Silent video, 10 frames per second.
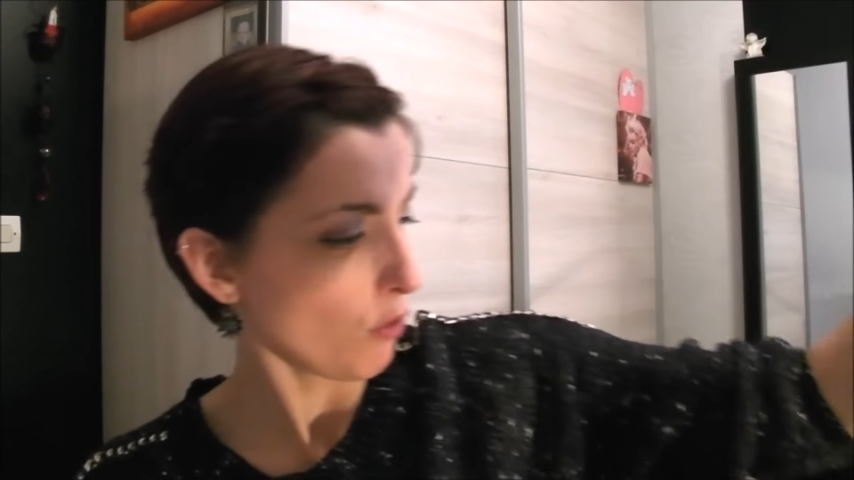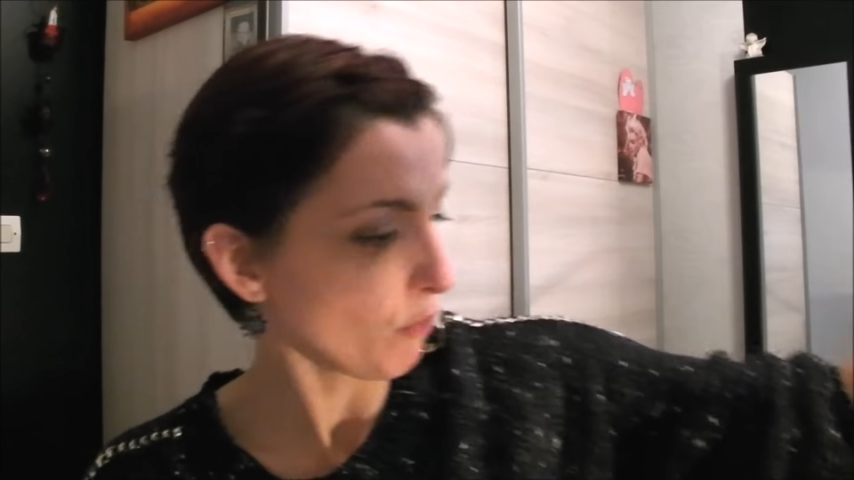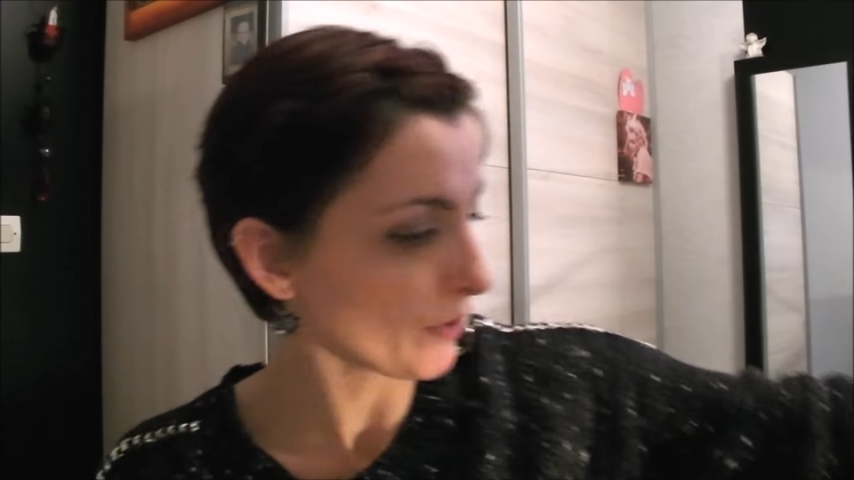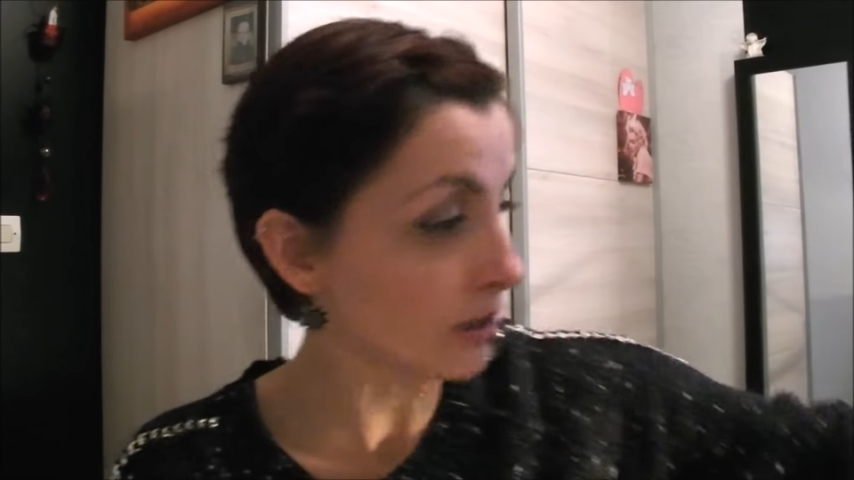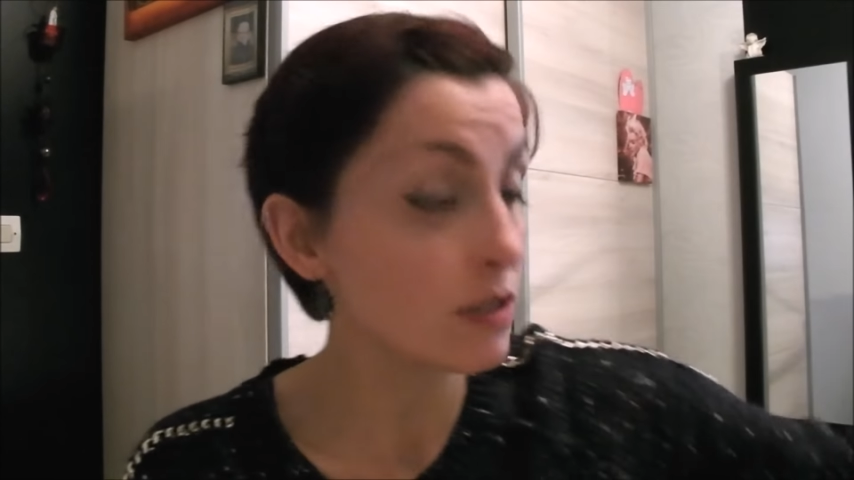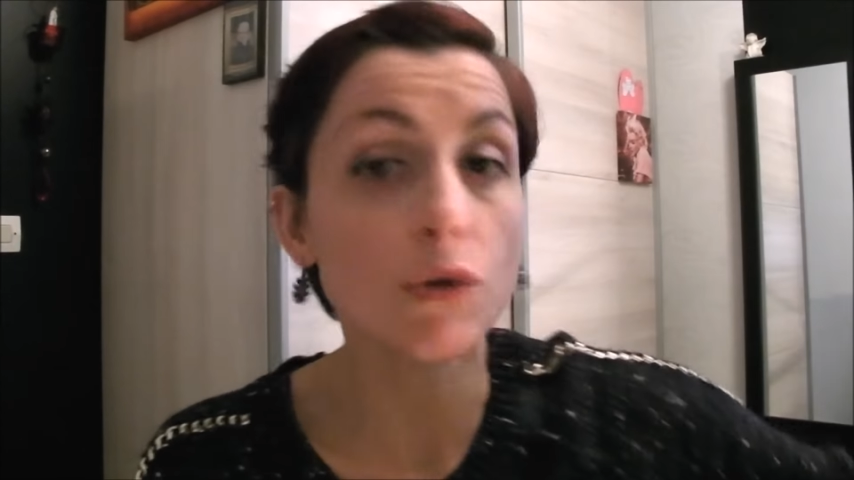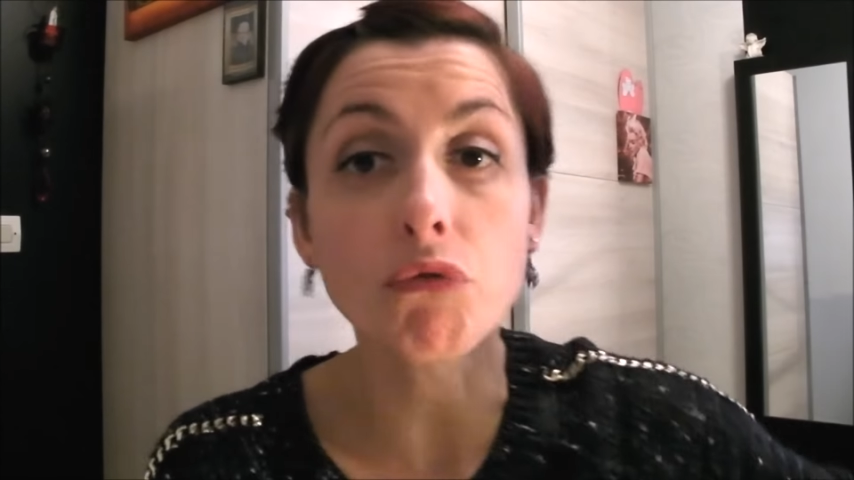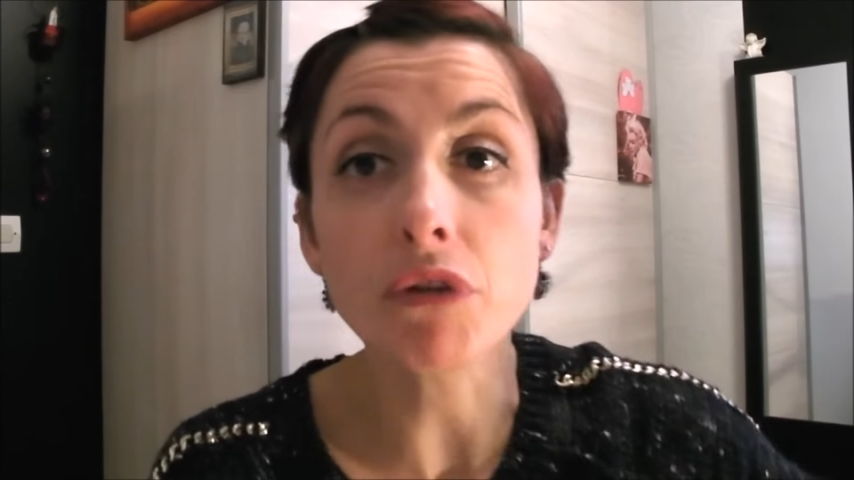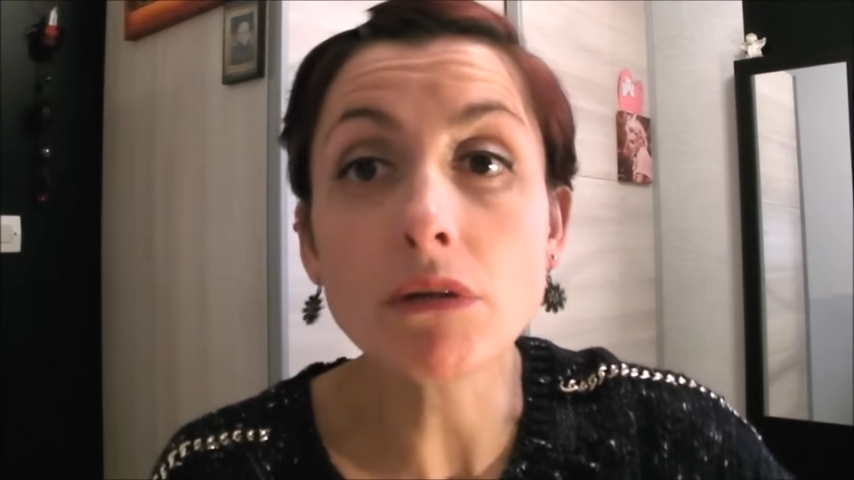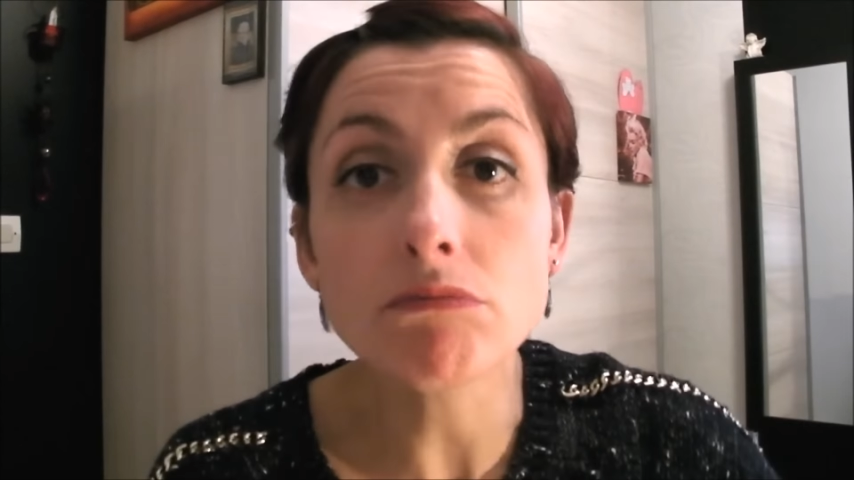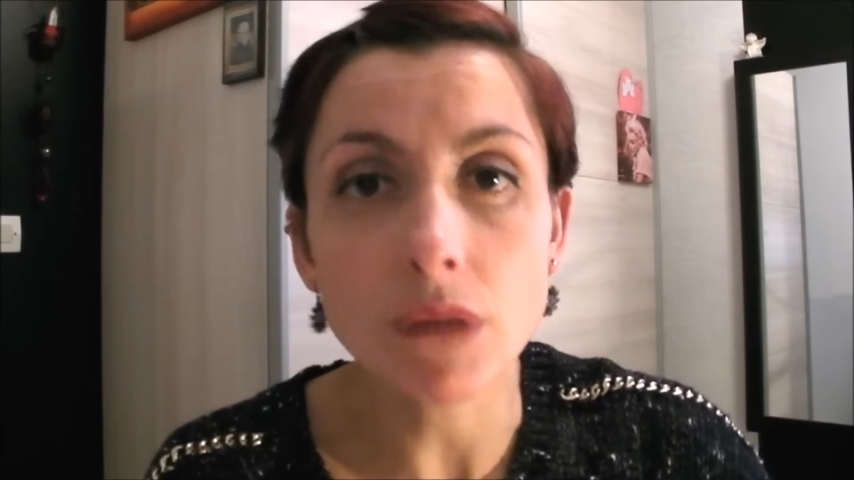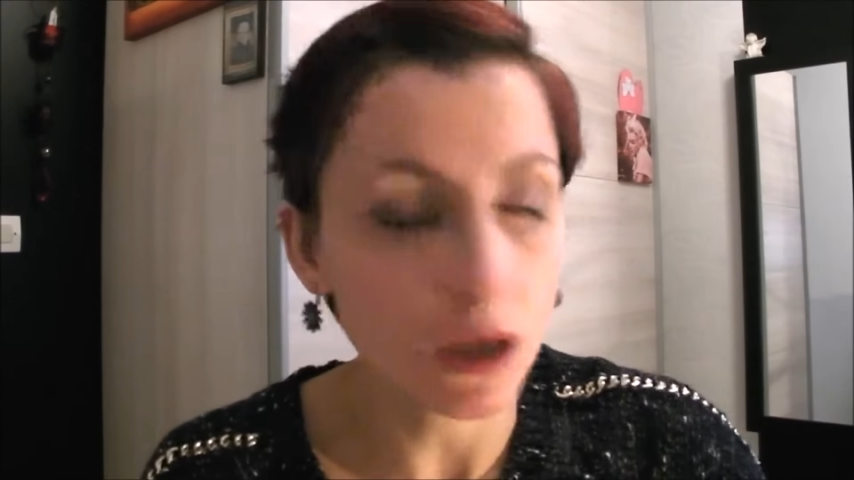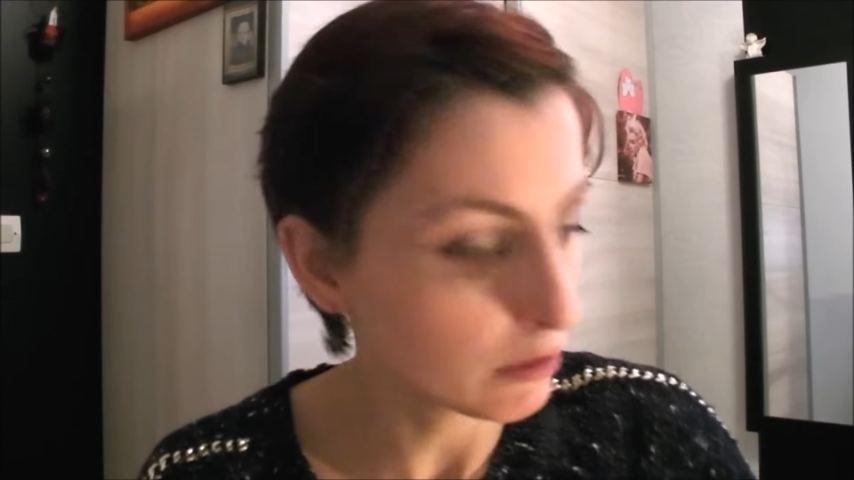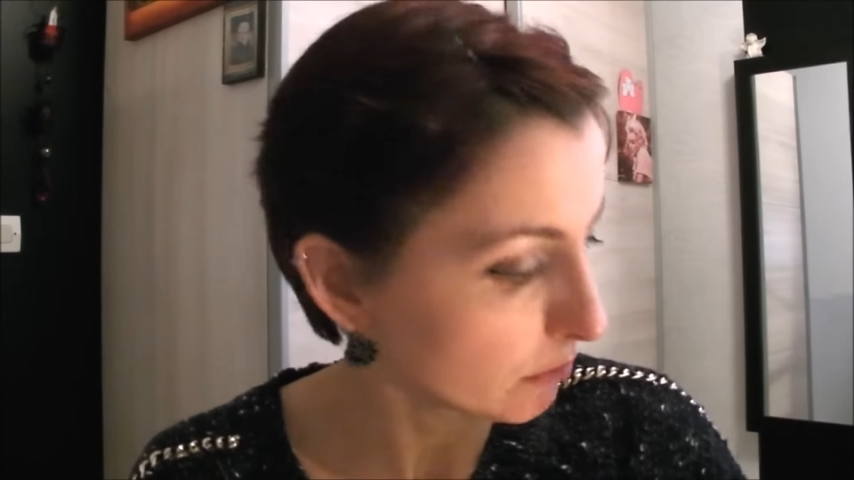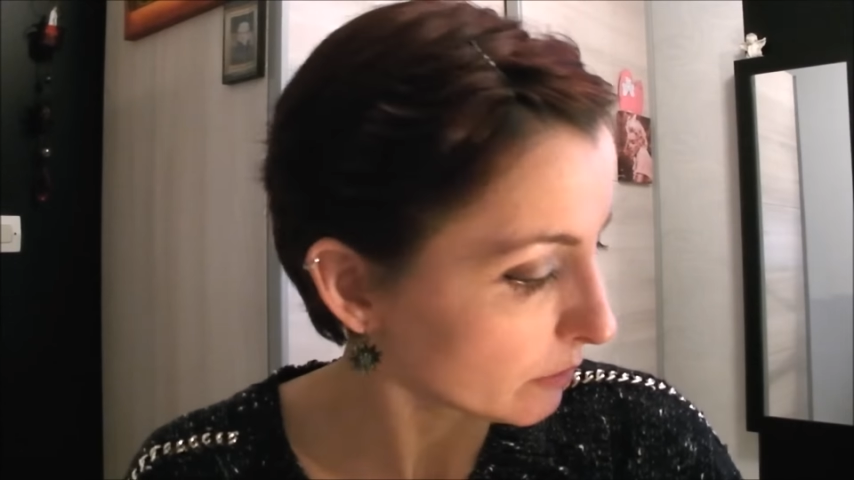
on verra ce qu'il en fait. Hein.